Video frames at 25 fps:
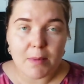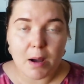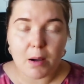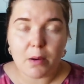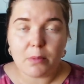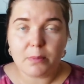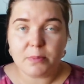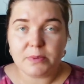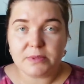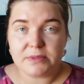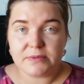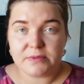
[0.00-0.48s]

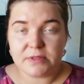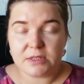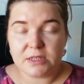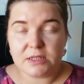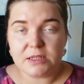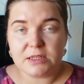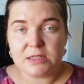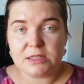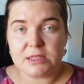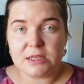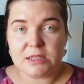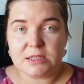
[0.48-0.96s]
мама
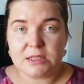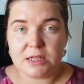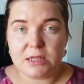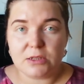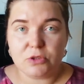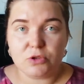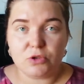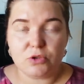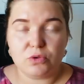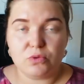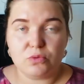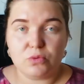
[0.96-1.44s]
позвонила и
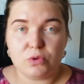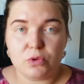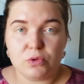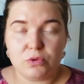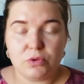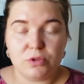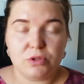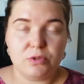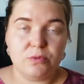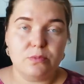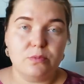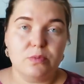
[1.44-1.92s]
сказала, что у
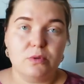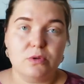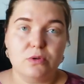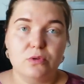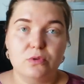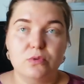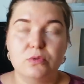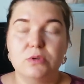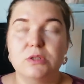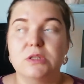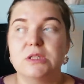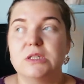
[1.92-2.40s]
Сони
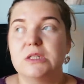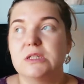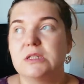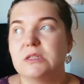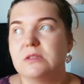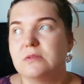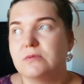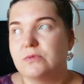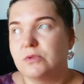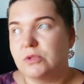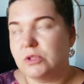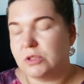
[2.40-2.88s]
температура
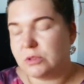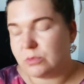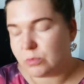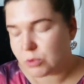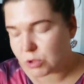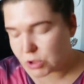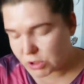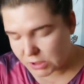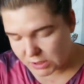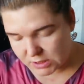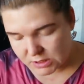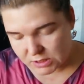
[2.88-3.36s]

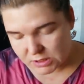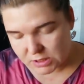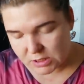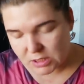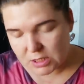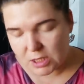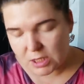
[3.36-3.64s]
38,6.